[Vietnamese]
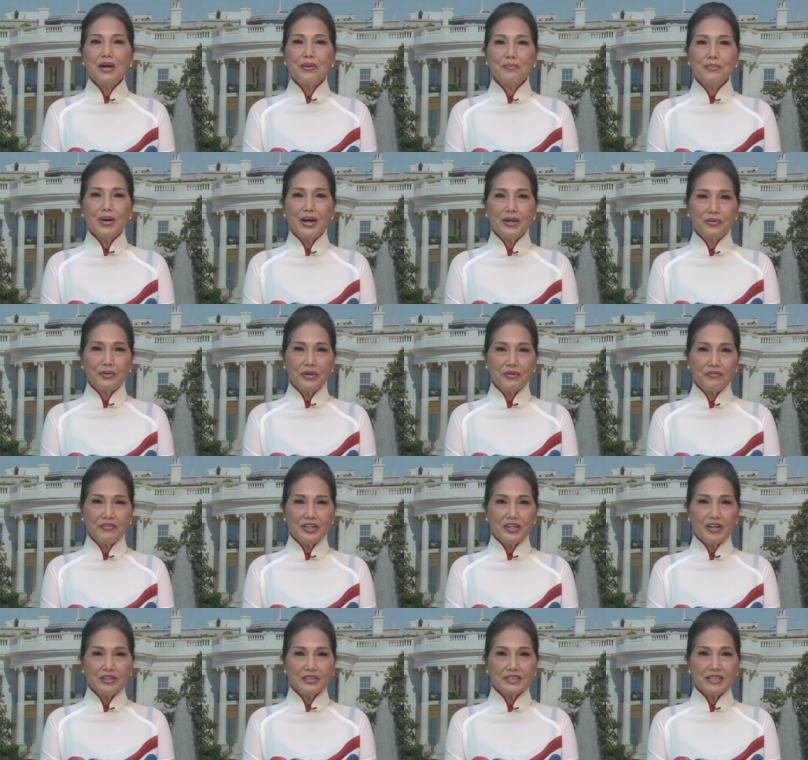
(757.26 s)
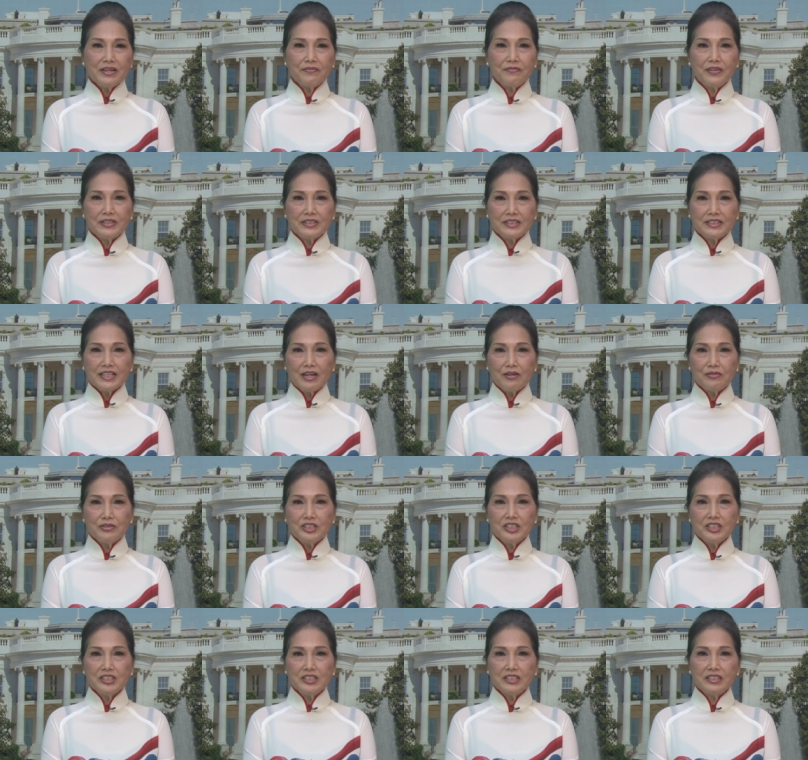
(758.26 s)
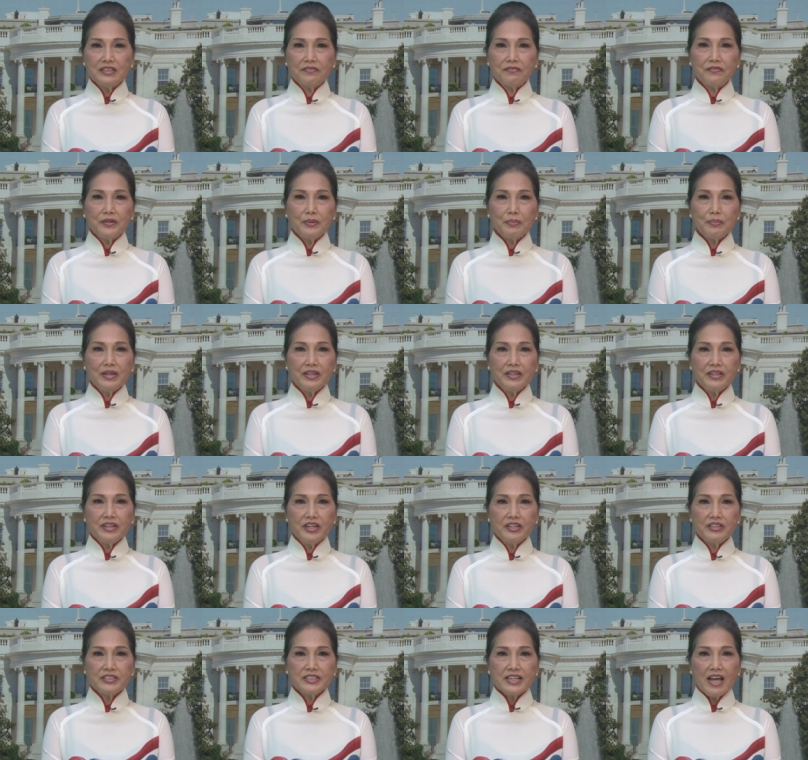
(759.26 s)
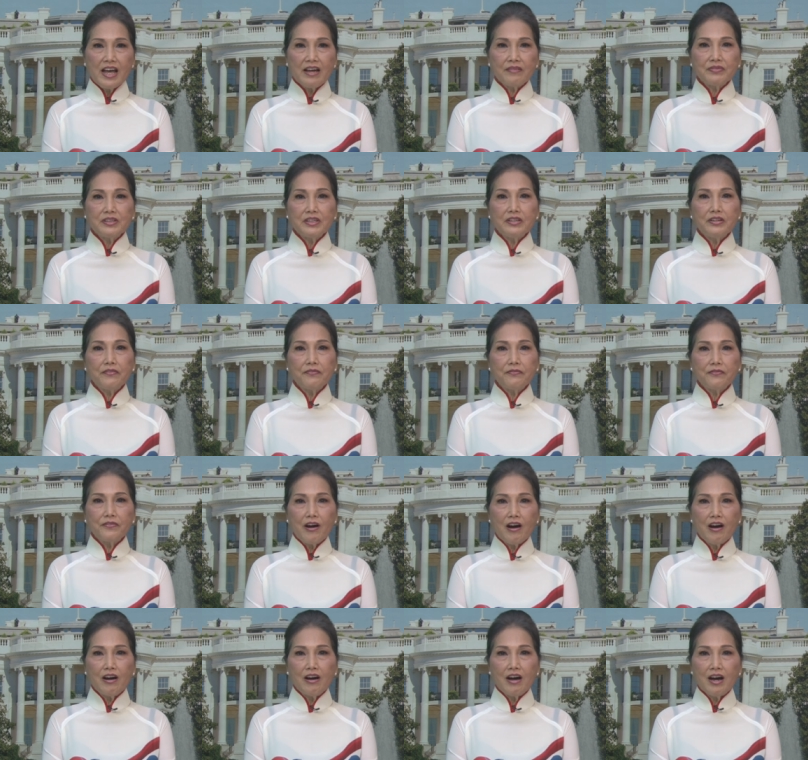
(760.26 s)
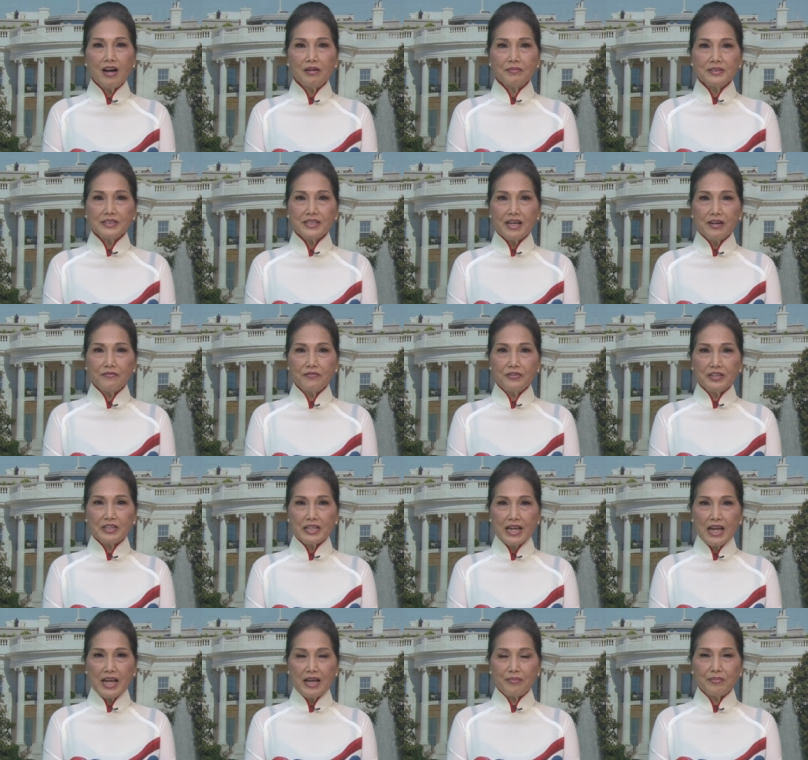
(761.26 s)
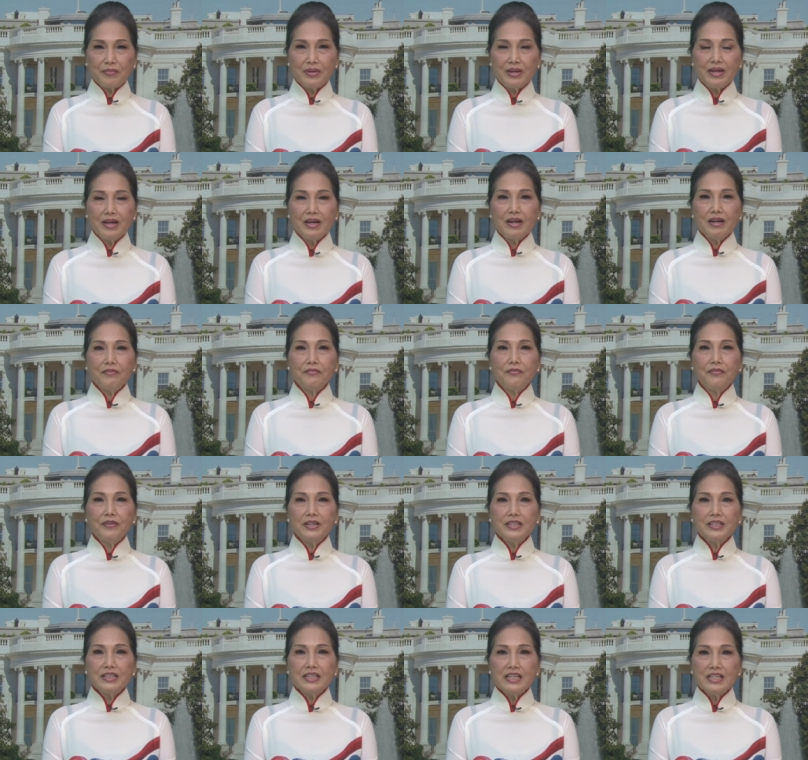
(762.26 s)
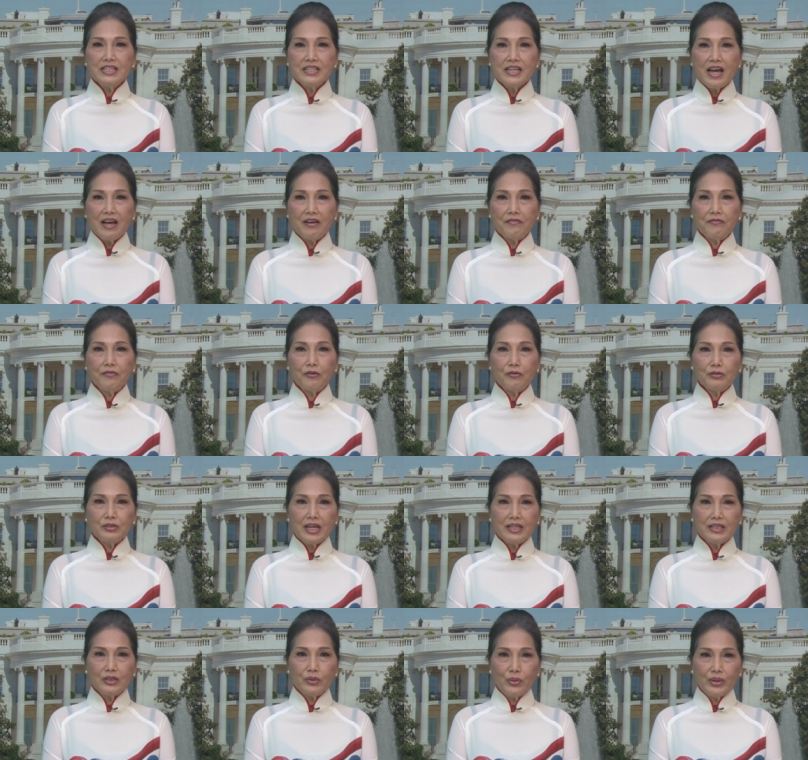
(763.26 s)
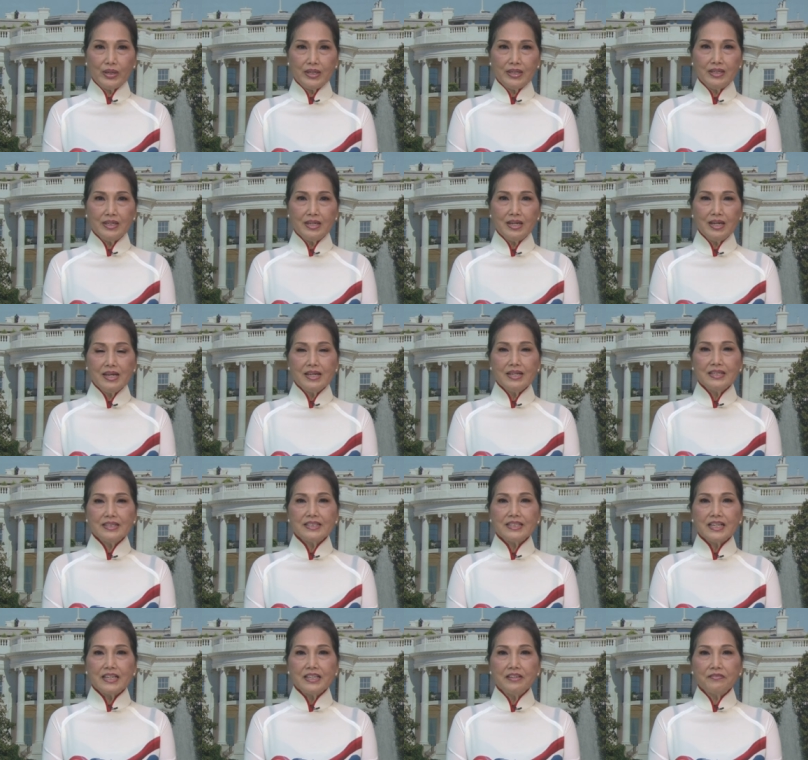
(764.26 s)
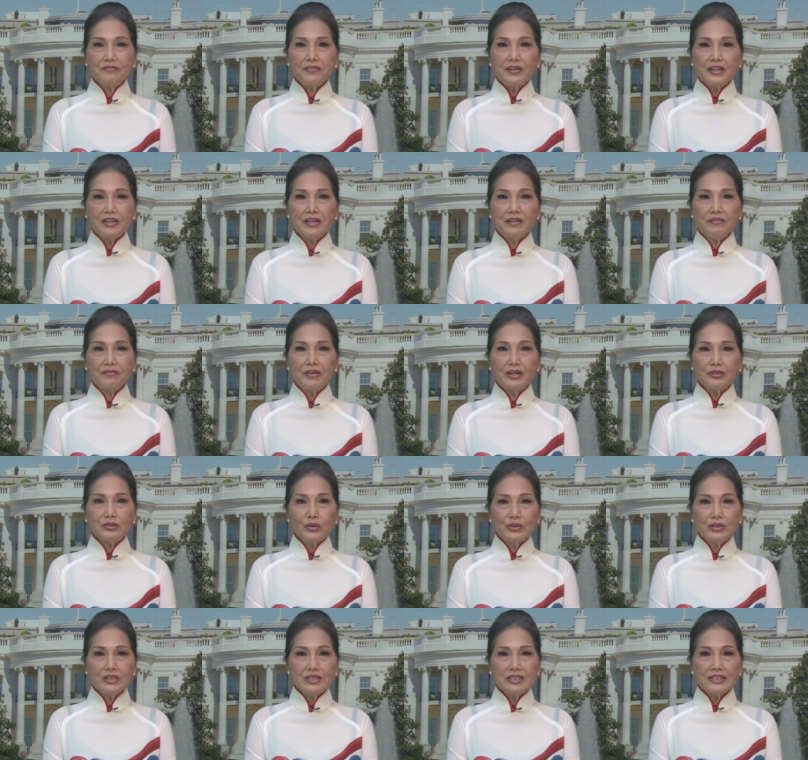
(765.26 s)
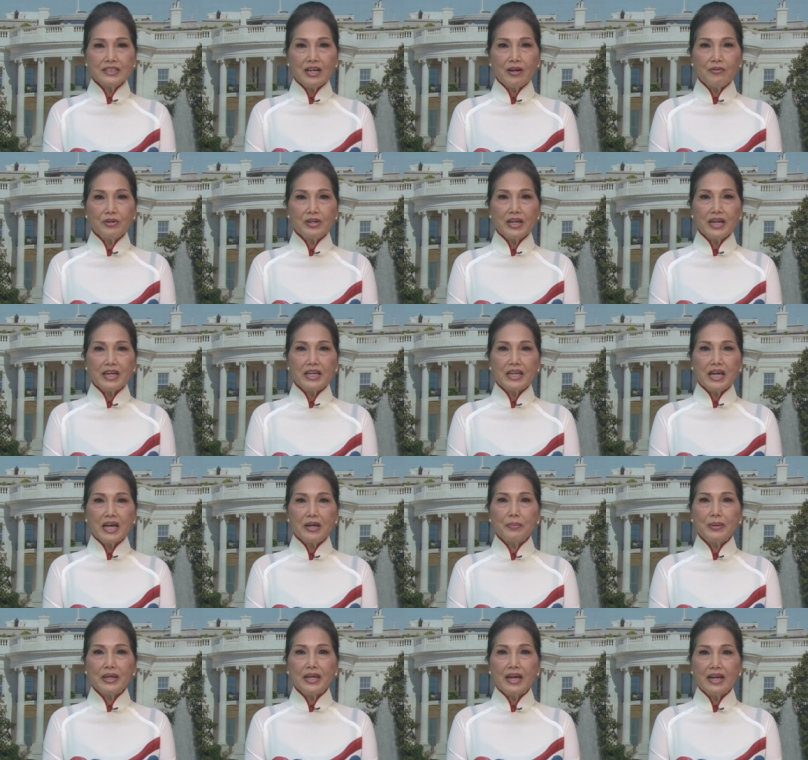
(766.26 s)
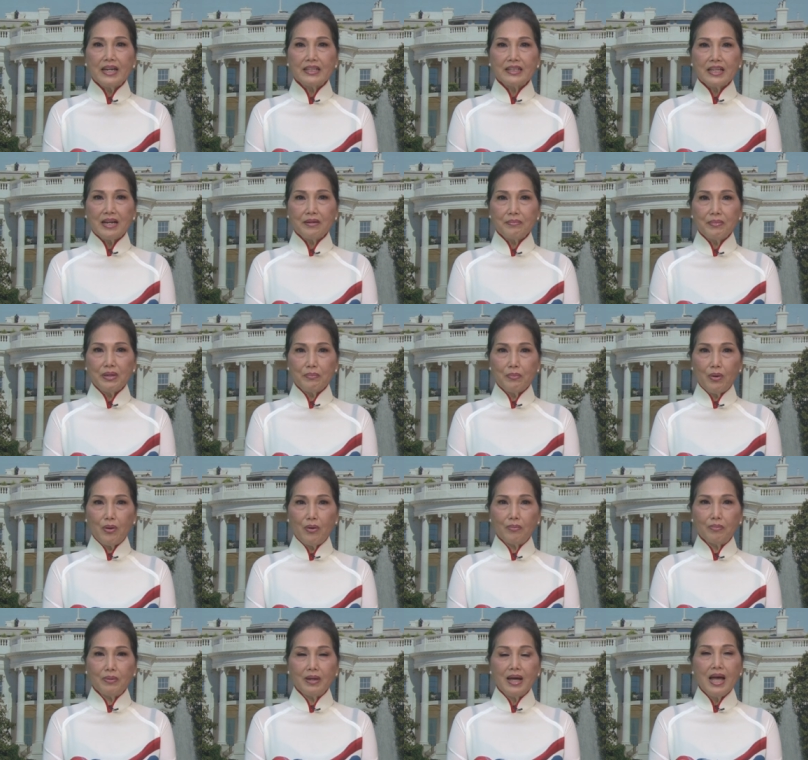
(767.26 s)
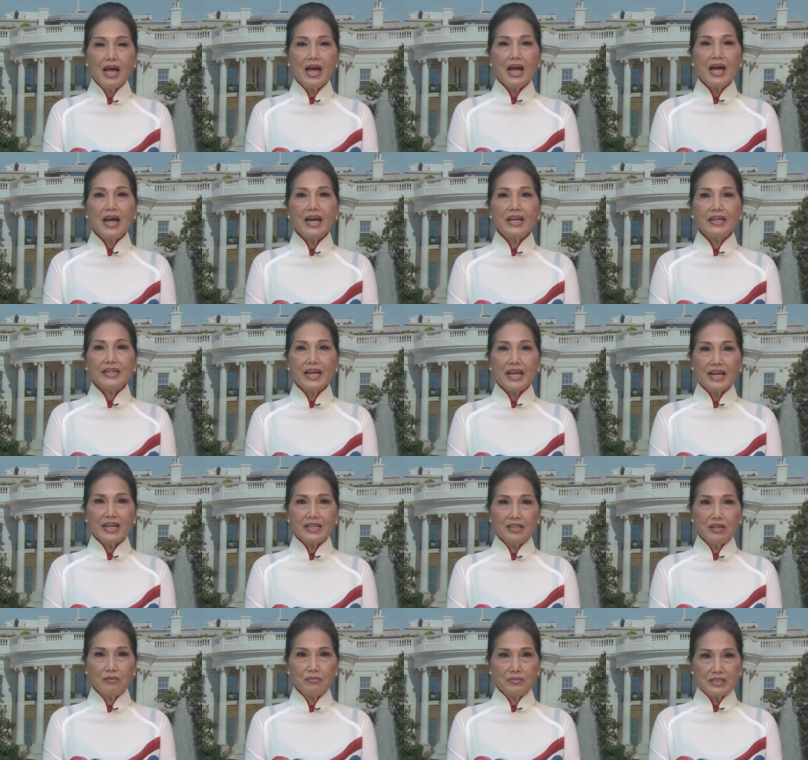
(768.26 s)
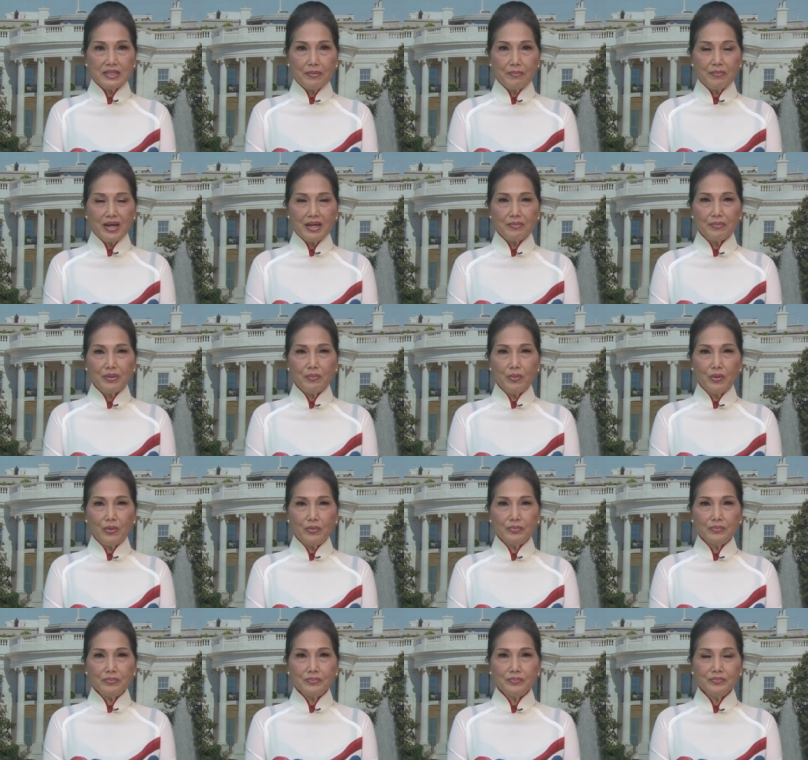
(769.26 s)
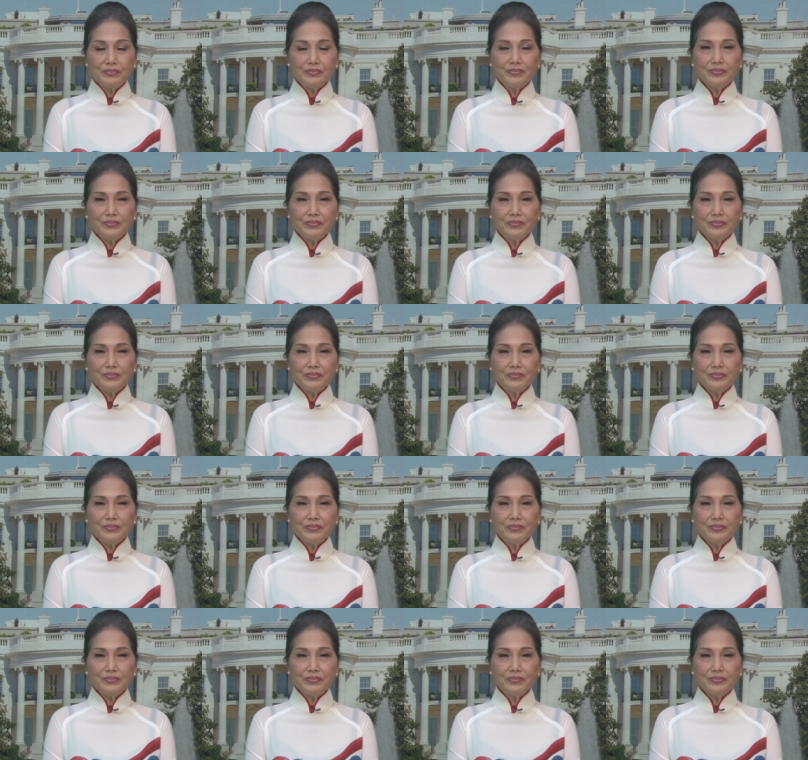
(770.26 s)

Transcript: Mời quý vị đón xem phần 6 chương trình 50 Years After the Fall of South Vietnam với ký giả Vũ Thanh Thủy sẽ được phát hình vào tối thứ Sáu ngày 22 tháng 11, 2024.